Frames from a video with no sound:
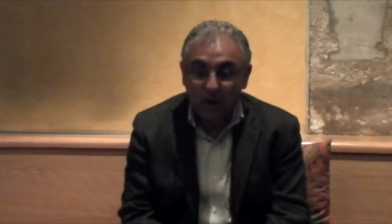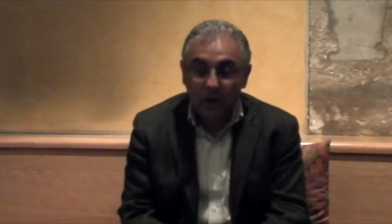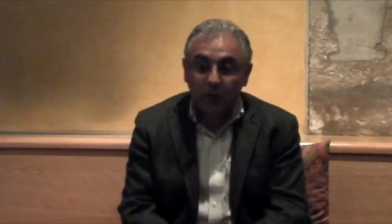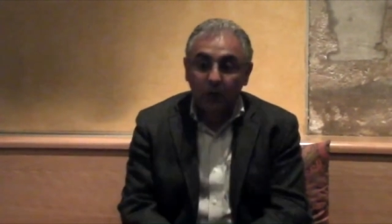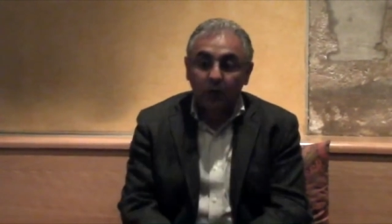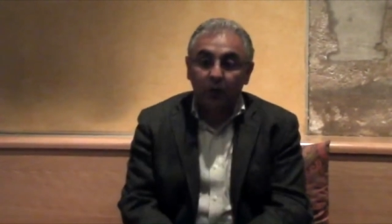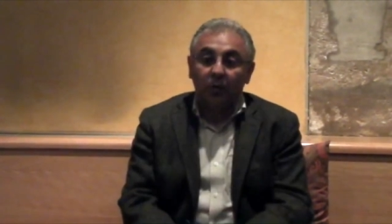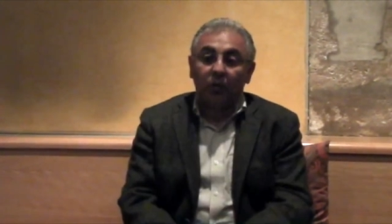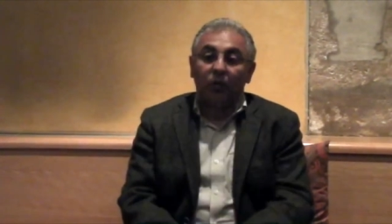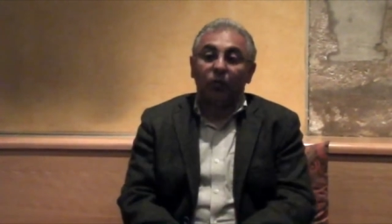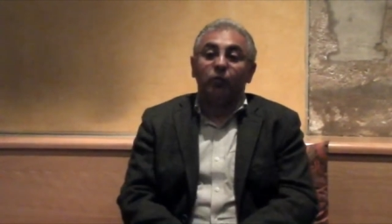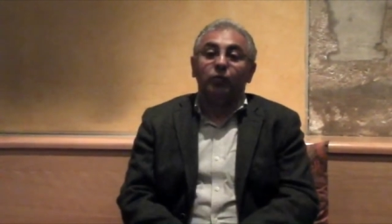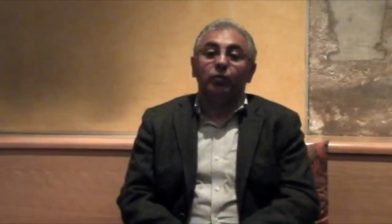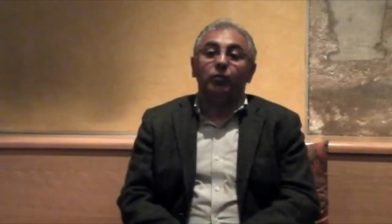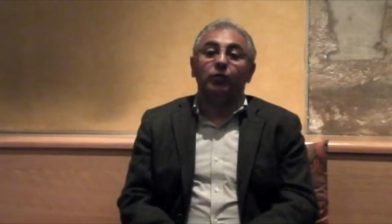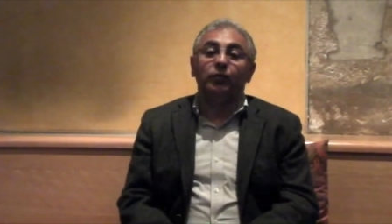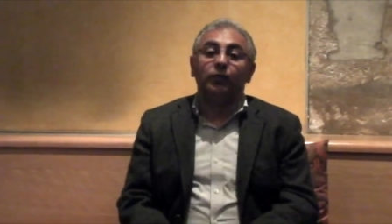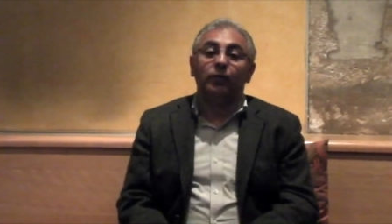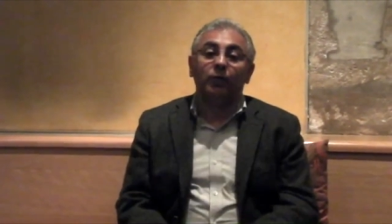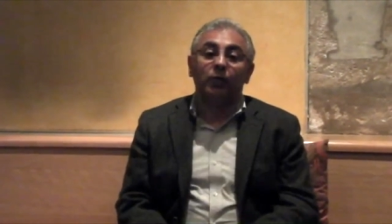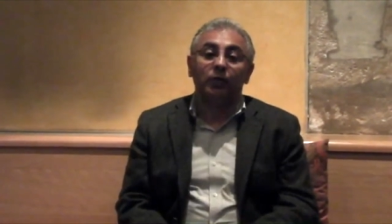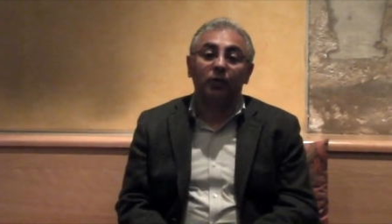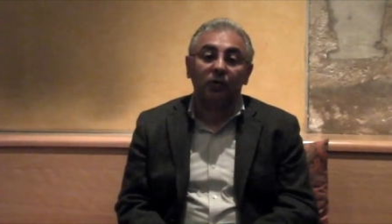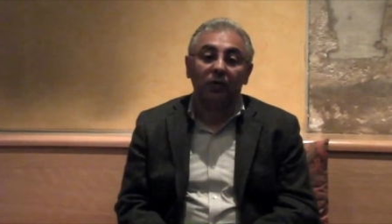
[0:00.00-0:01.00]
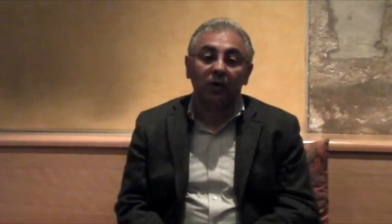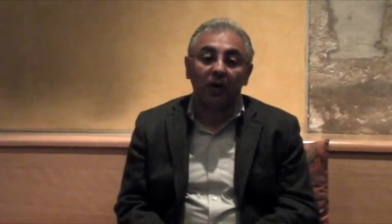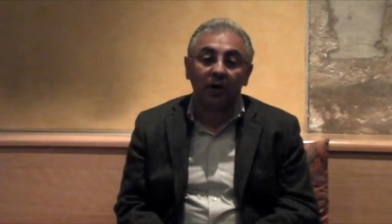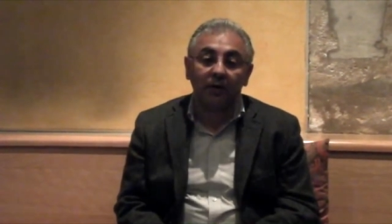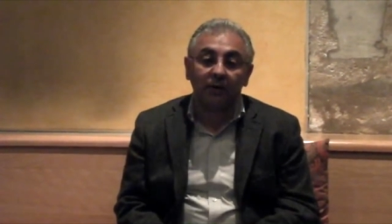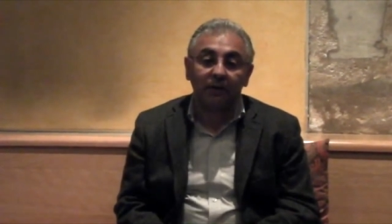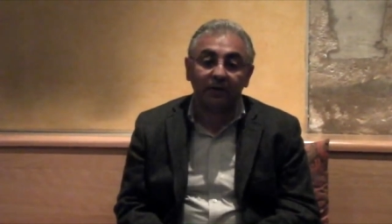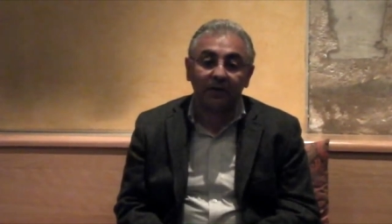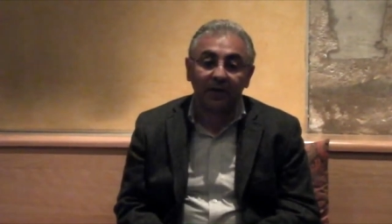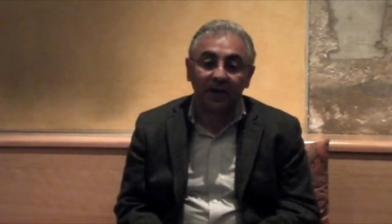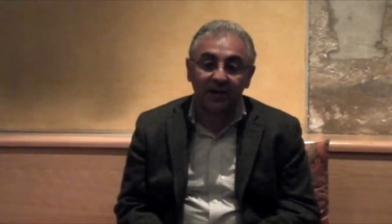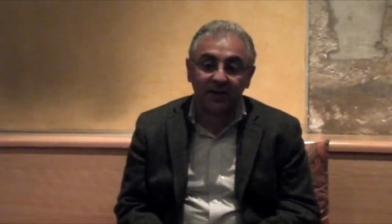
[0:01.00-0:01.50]
le renouveau, en
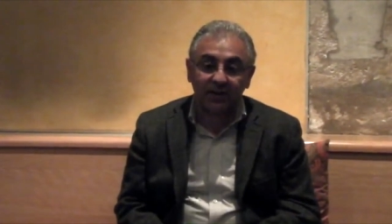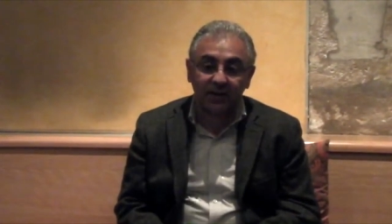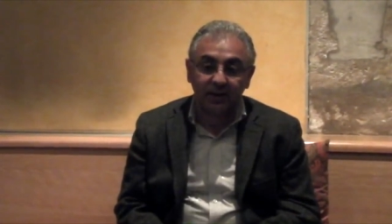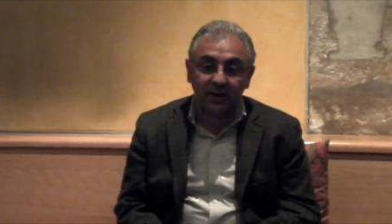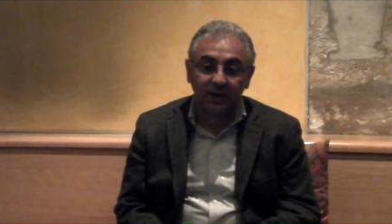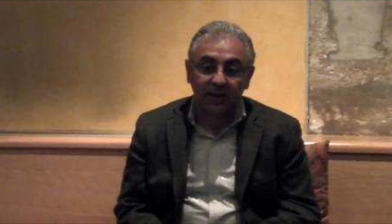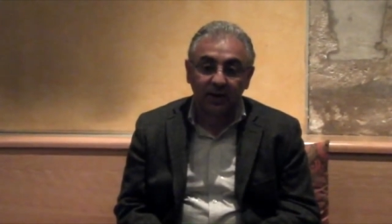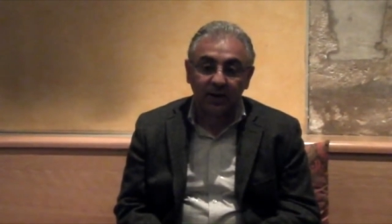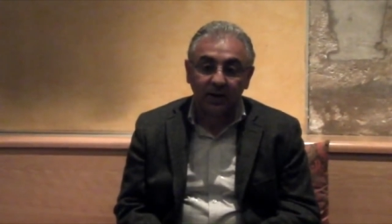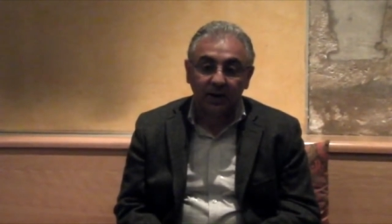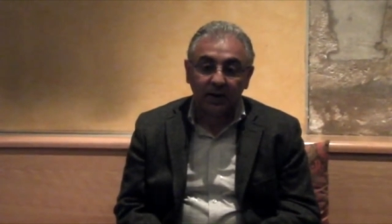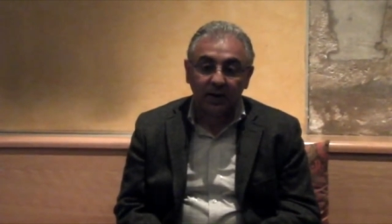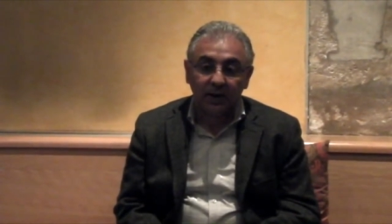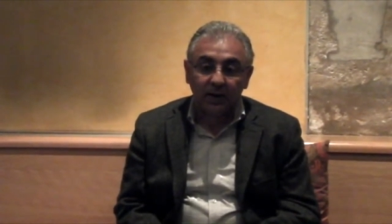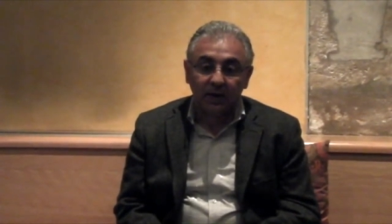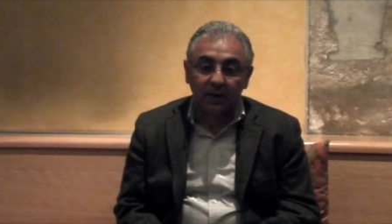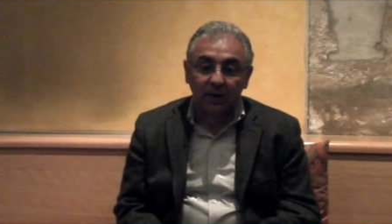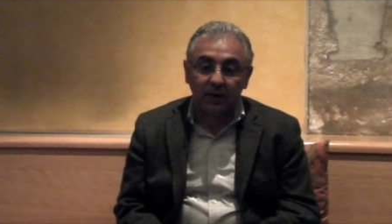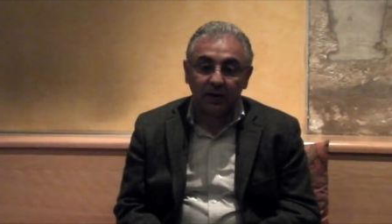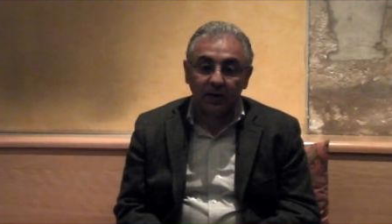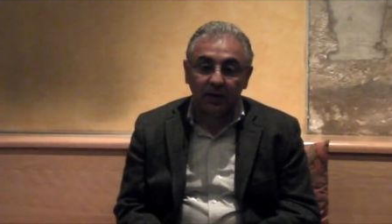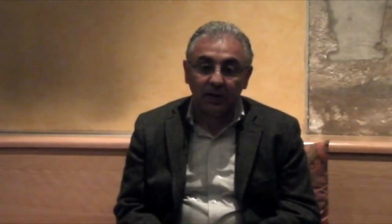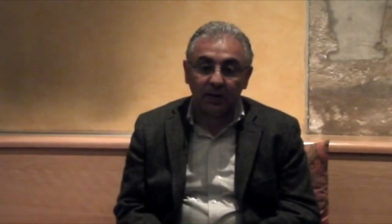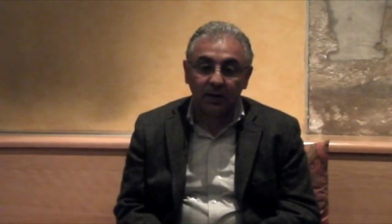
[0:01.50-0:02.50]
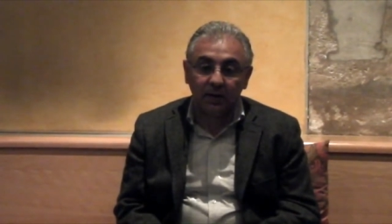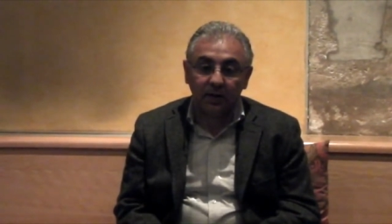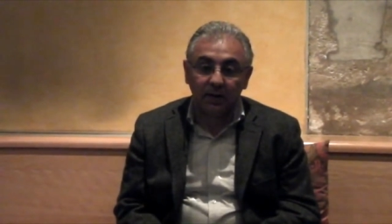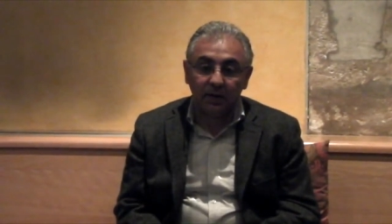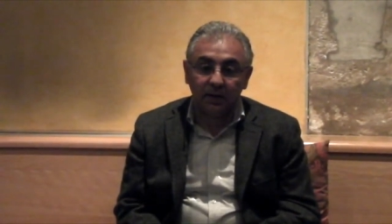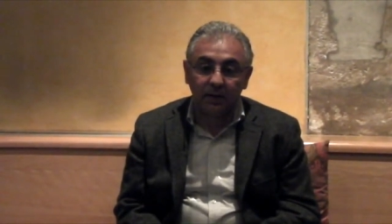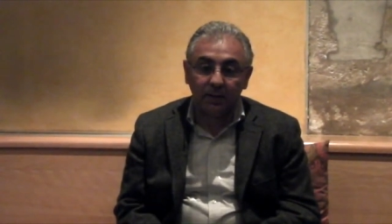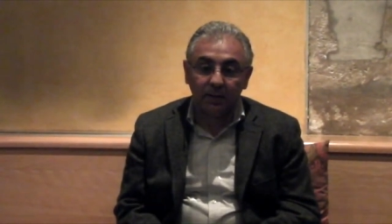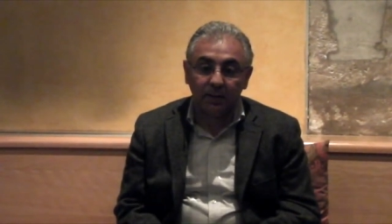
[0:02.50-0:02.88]
fait, euh,